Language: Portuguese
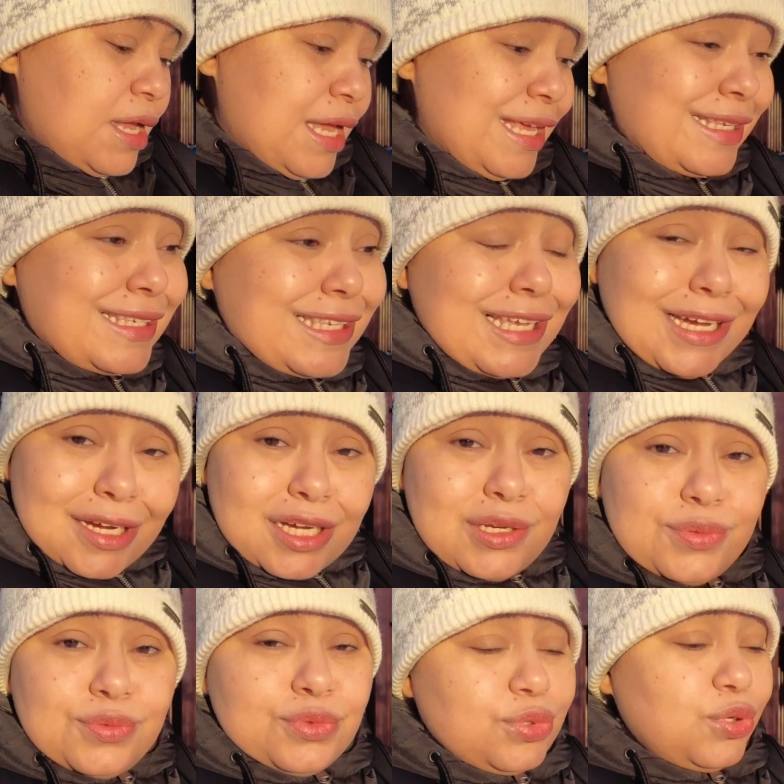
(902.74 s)
Esse
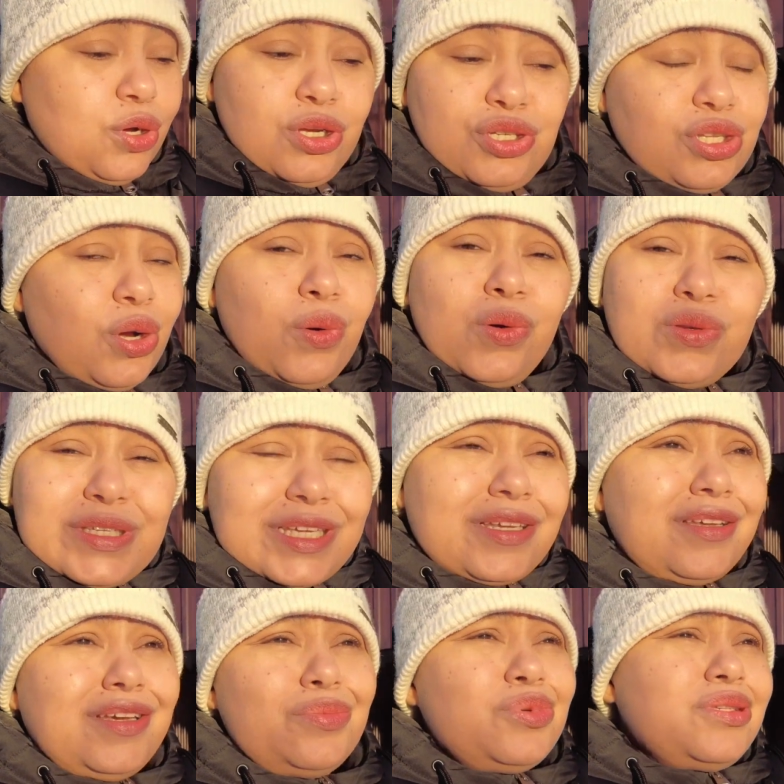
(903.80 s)
ano nós não
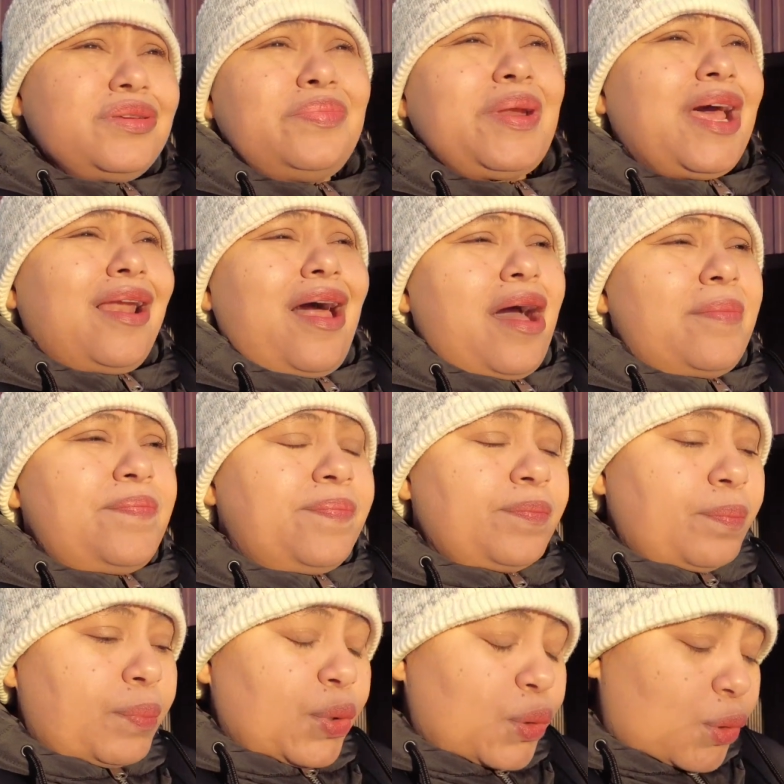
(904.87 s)
conseguimos ir para lá,
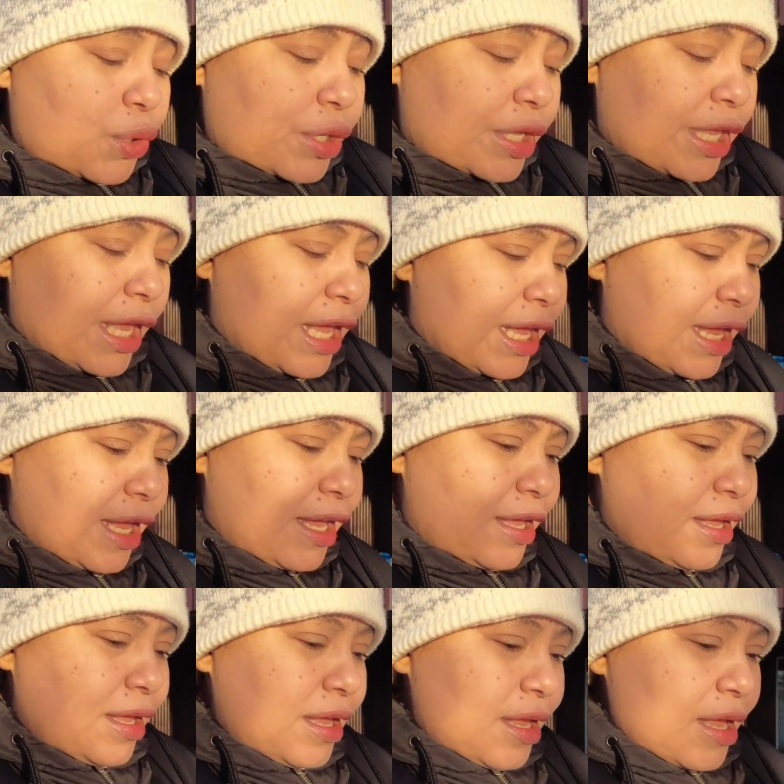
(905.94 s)
porque
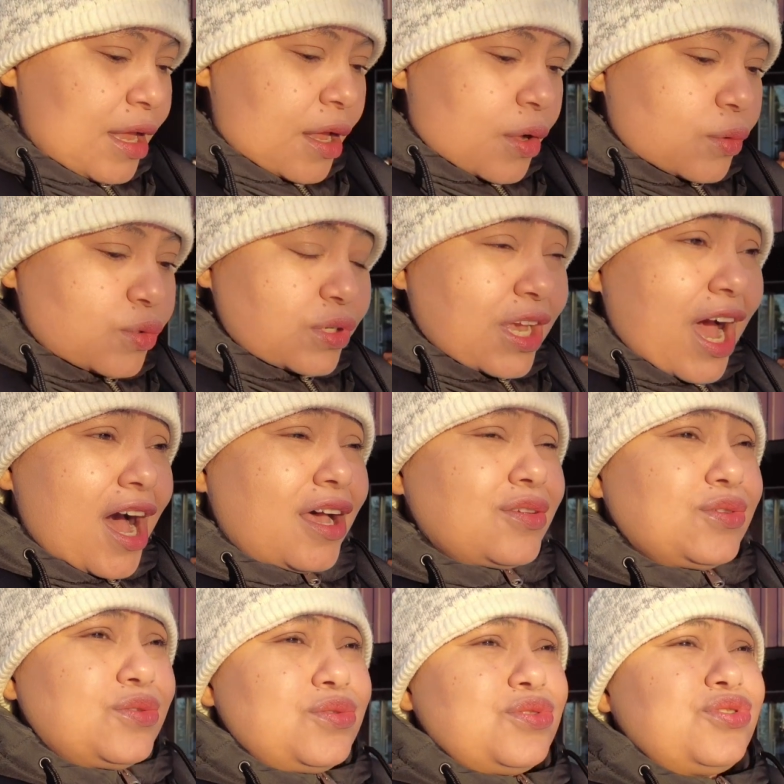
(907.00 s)
os
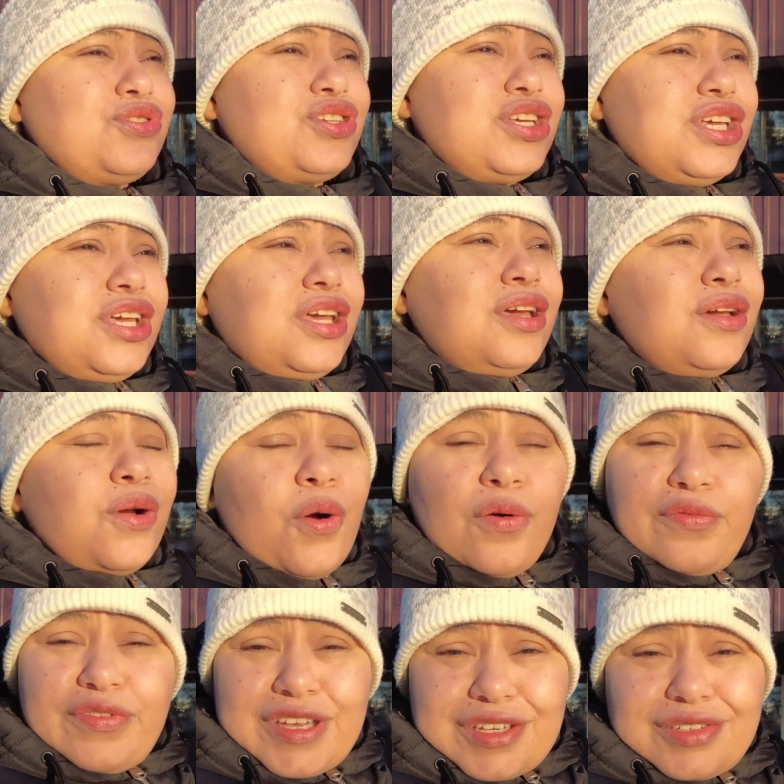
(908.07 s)
casos de
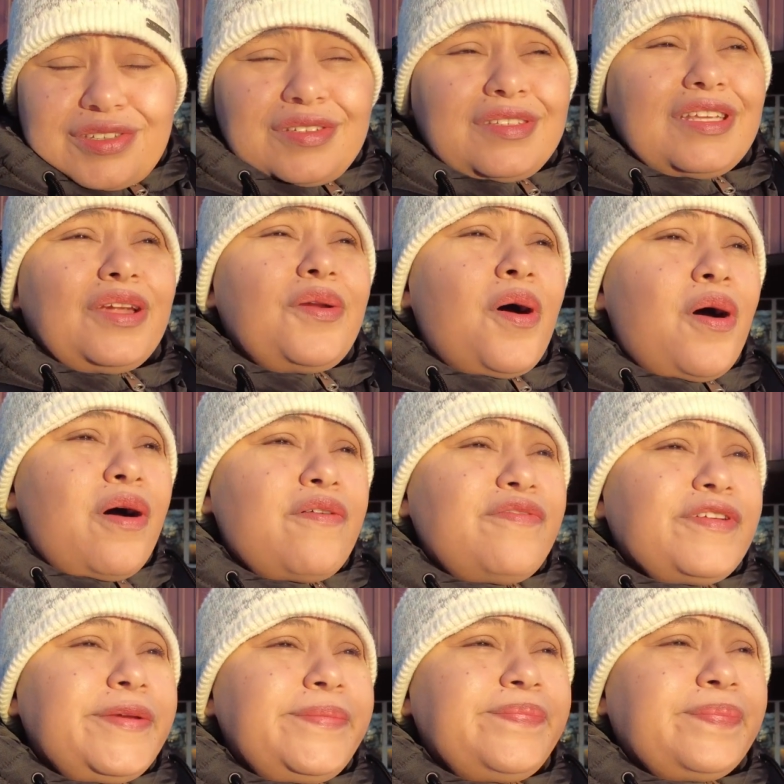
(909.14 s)

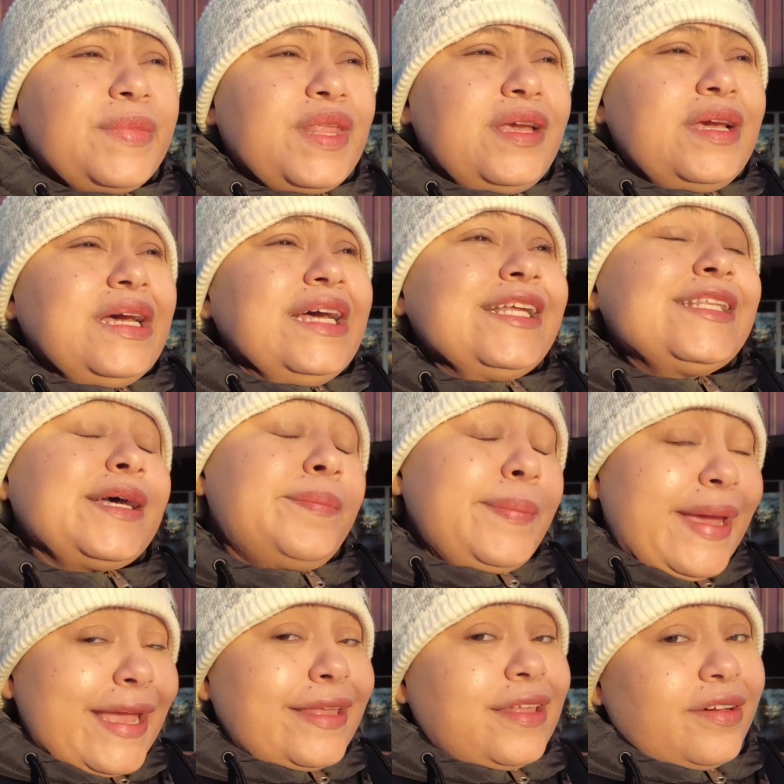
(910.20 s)
Covid-19,
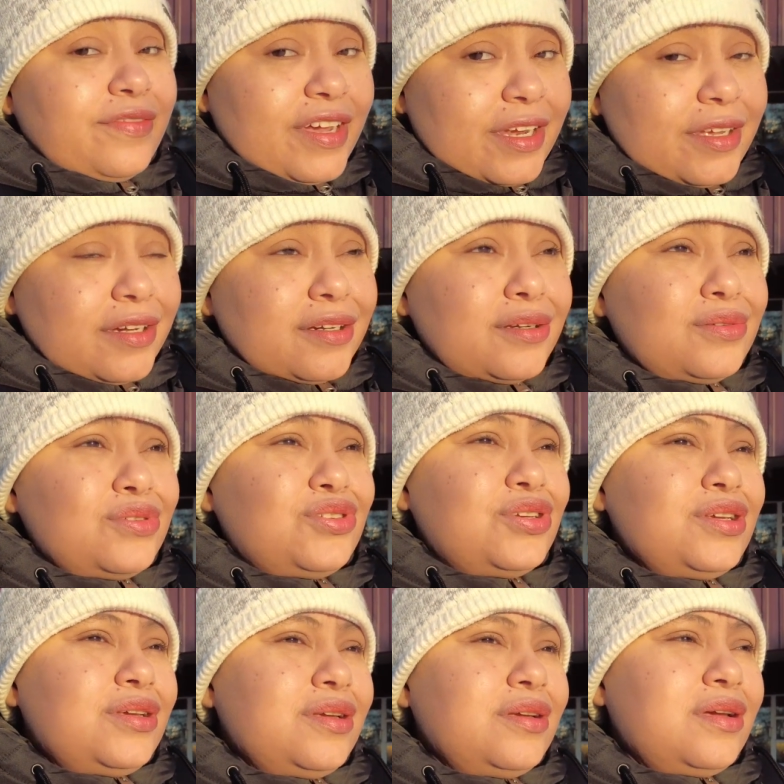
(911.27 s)
também da
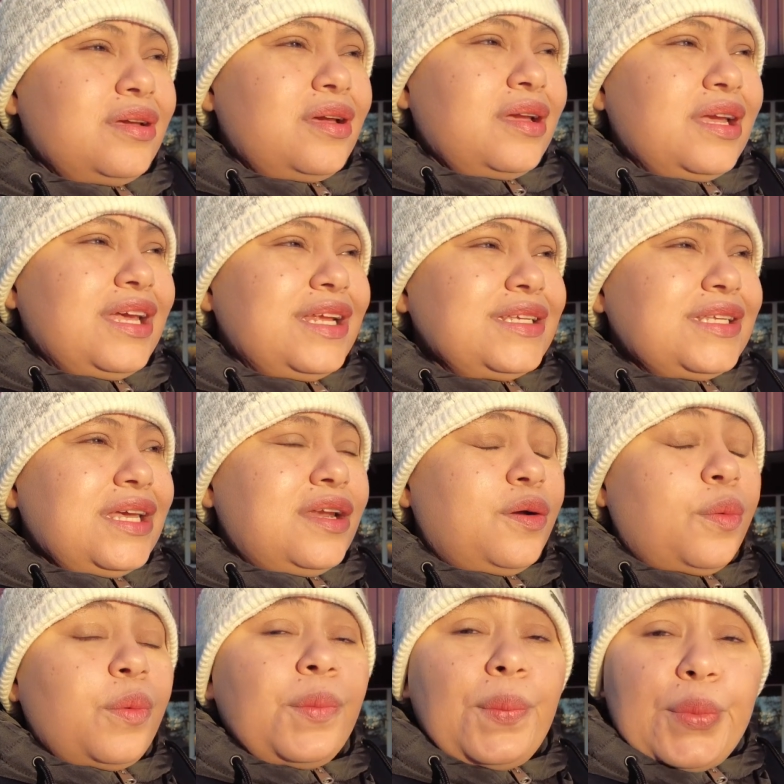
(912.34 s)
variante,
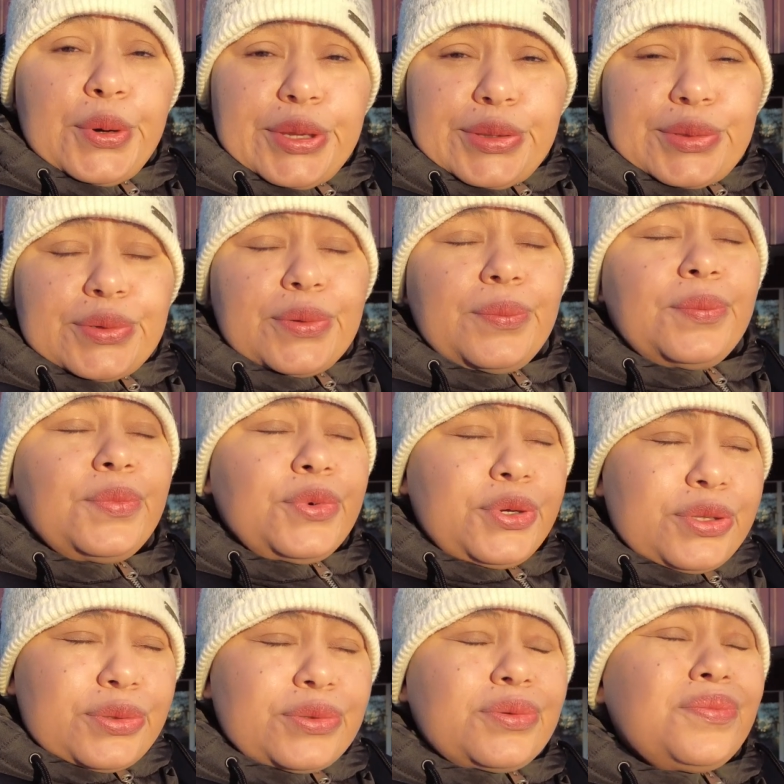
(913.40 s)
cresceram muito,
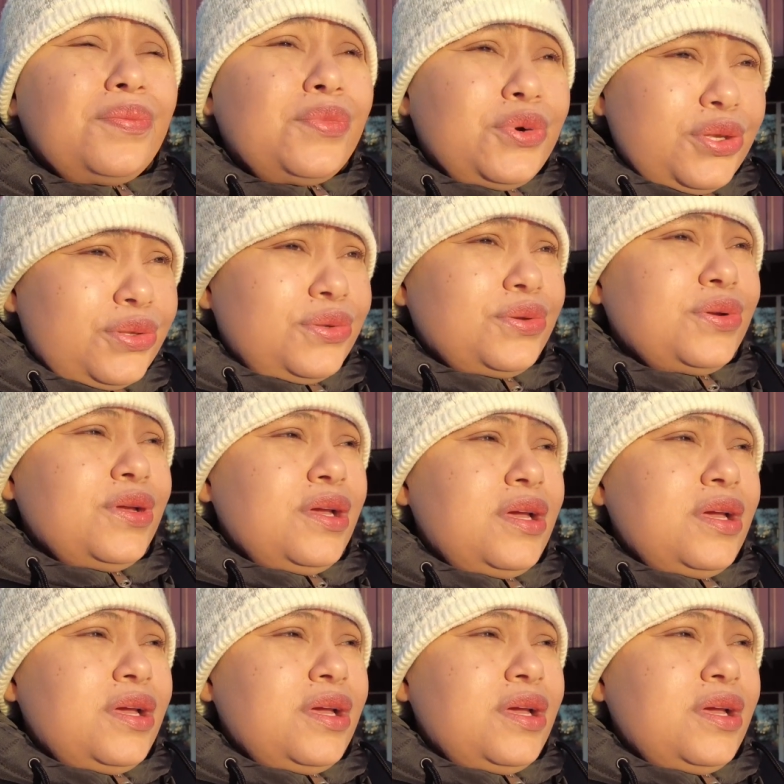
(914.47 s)
muito, muito